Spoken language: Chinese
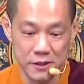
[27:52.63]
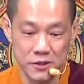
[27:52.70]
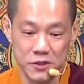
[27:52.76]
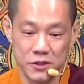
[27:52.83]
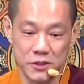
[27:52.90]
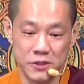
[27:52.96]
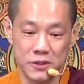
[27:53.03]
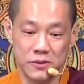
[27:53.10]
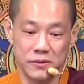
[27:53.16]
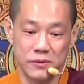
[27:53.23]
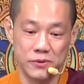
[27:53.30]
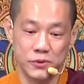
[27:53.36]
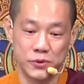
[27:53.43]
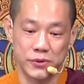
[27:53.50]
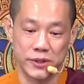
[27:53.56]

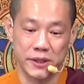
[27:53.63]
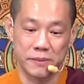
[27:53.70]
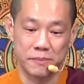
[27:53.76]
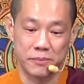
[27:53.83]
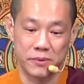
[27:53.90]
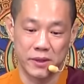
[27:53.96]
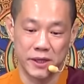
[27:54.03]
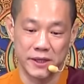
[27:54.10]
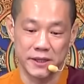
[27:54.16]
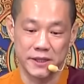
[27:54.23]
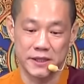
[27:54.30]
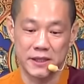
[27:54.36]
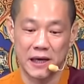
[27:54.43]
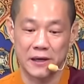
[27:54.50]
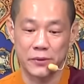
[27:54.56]
修学不立
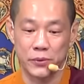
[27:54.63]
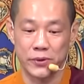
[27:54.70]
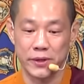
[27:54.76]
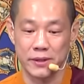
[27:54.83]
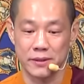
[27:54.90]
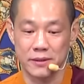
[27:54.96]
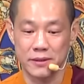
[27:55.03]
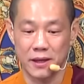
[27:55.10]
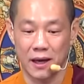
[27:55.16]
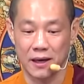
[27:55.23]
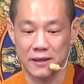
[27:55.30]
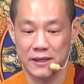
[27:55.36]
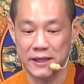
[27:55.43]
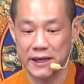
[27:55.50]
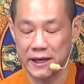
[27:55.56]
善愿，
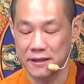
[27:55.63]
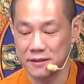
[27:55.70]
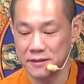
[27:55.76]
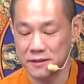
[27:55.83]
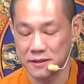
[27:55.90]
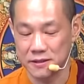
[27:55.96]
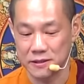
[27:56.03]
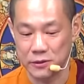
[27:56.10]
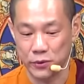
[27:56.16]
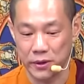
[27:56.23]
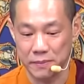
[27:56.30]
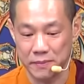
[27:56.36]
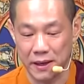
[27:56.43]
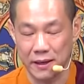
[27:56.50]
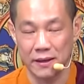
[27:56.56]
常延迟
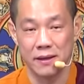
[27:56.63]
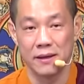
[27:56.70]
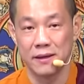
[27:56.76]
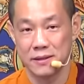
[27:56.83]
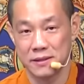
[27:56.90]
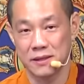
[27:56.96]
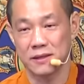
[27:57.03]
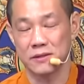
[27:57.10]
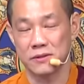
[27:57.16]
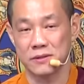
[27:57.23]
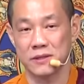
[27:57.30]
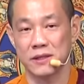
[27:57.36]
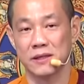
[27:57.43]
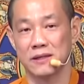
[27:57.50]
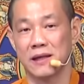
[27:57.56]
圆满，这个就
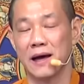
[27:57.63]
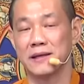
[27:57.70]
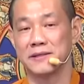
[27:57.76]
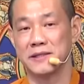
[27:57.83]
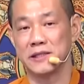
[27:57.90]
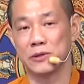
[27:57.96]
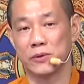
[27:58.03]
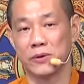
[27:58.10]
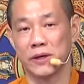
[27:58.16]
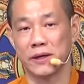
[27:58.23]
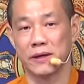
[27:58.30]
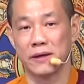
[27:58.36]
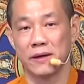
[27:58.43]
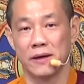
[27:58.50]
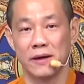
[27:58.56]
是一个大忌
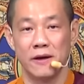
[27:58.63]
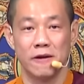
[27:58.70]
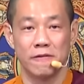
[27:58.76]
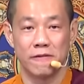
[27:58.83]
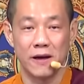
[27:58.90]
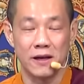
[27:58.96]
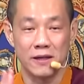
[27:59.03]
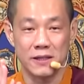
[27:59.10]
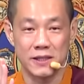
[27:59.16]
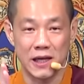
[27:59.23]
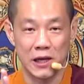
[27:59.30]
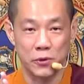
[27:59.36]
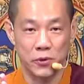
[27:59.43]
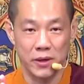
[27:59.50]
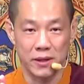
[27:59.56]
讳。发了
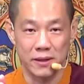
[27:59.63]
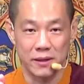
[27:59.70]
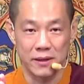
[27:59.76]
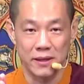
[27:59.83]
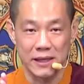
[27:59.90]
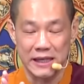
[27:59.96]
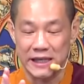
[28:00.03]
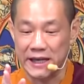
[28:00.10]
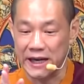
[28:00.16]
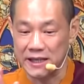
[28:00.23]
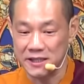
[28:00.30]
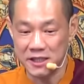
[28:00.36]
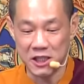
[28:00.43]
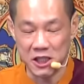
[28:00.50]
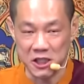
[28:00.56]
善愿，
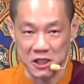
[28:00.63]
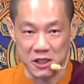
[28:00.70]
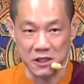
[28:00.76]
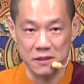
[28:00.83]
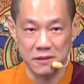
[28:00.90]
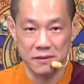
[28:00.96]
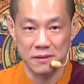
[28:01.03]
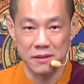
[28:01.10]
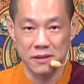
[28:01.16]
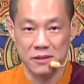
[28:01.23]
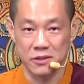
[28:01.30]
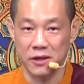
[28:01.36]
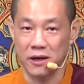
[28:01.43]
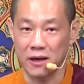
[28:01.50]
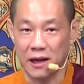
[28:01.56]
延迟
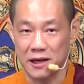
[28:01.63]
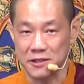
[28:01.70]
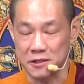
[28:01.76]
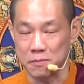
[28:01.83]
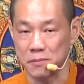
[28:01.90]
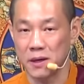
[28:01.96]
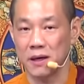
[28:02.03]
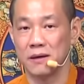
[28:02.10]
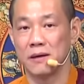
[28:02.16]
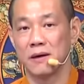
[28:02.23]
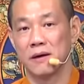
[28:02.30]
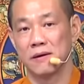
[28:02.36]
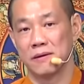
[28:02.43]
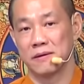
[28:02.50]
就要拉警报。